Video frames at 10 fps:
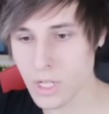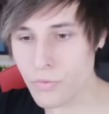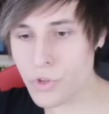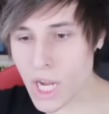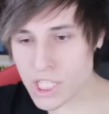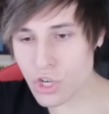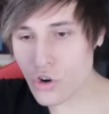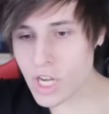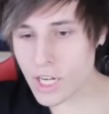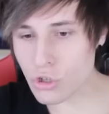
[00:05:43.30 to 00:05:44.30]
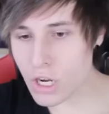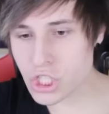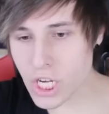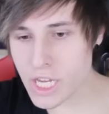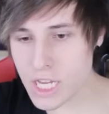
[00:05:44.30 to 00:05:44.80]
Даже у
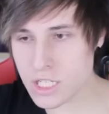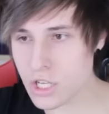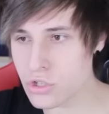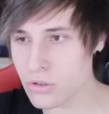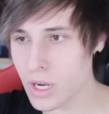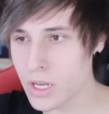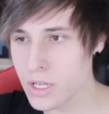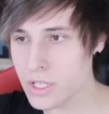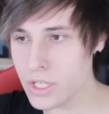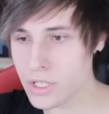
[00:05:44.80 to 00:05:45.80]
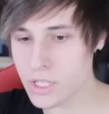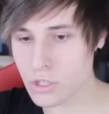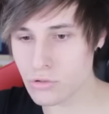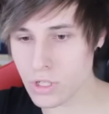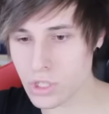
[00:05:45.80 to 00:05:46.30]
картошки есть лицо! И
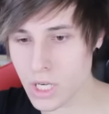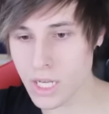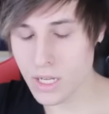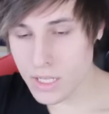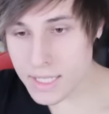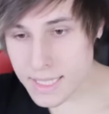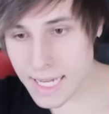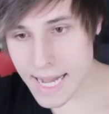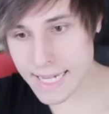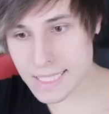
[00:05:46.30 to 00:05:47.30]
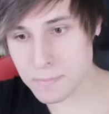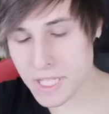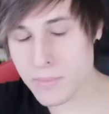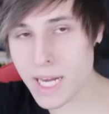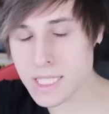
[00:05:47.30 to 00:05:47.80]
картошка? Ну, найс,
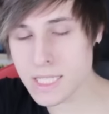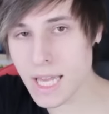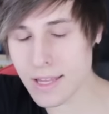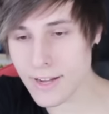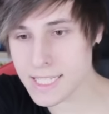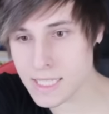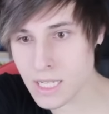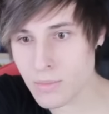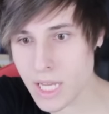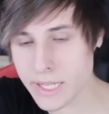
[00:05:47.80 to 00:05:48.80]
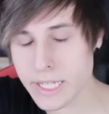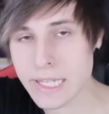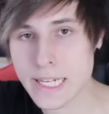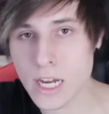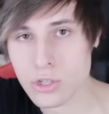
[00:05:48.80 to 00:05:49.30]
понимаете, ей 27 лет.
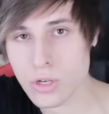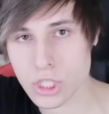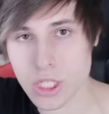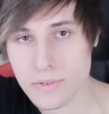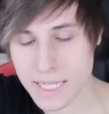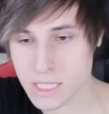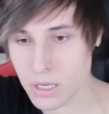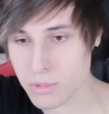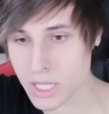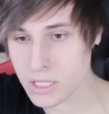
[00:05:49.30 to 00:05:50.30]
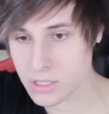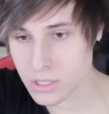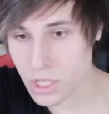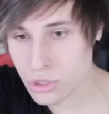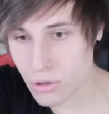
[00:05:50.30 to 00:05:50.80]
Этой картошке 27 лет
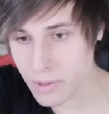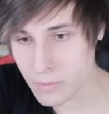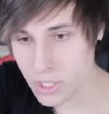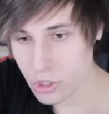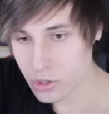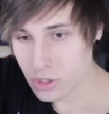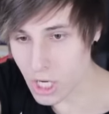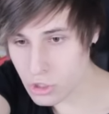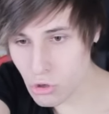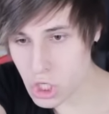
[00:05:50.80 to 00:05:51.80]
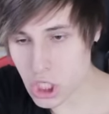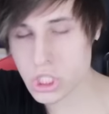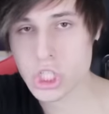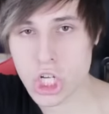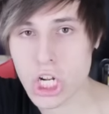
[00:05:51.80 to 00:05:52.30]
с лицом. Картошка
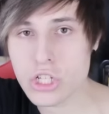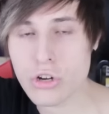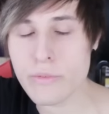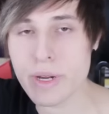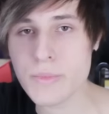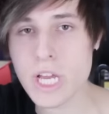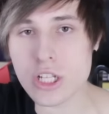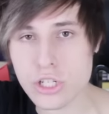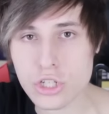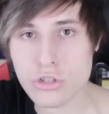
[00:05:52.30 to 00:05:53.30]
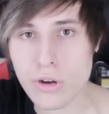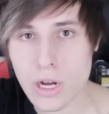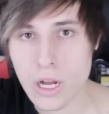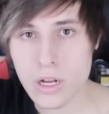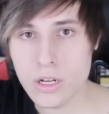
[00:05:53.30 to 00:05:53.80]
с лицом имеет
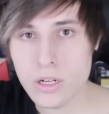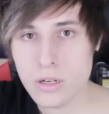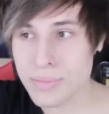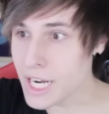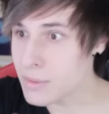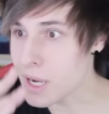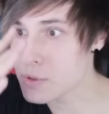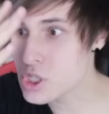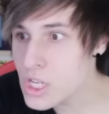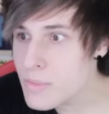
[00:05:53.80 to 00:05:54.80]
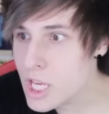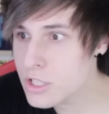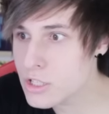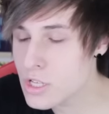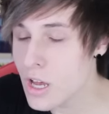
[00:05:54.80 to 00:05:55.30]
лицо! Брайнмапс не
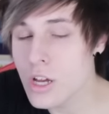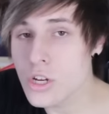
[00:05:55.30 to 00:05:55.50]
имеет лица!